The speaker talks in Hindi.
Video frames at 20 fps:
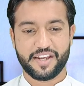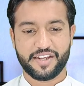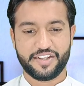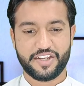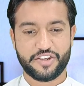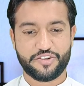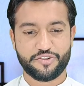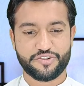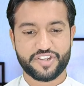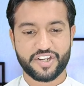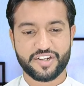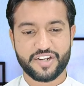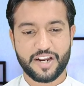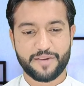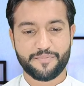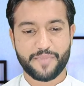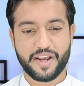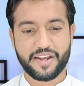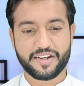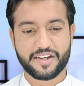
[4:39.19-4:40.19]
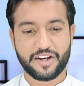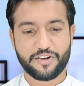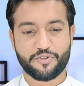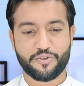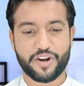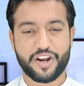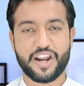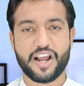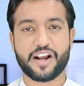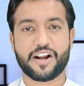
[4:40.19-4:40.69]
ये जो जनरल माइकल
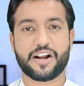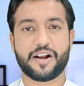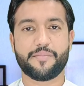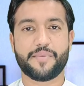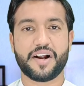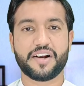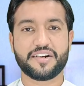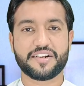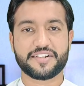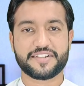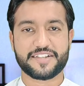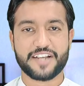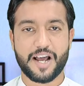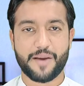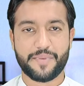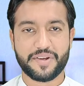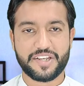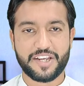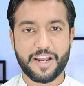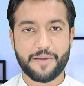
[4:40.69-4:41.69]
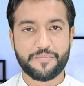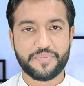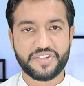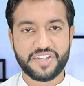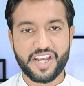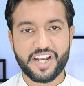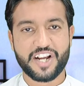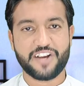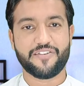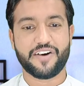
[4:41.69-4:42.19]
कुरेला कमांडर साहब है जी अब
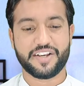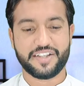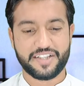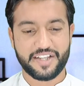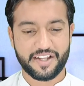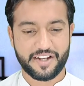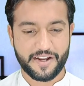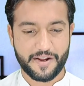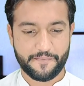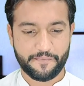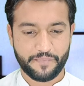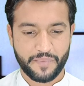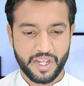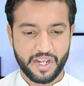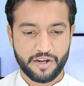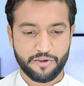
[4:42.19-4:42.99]
ये गवाही दे रहे हैं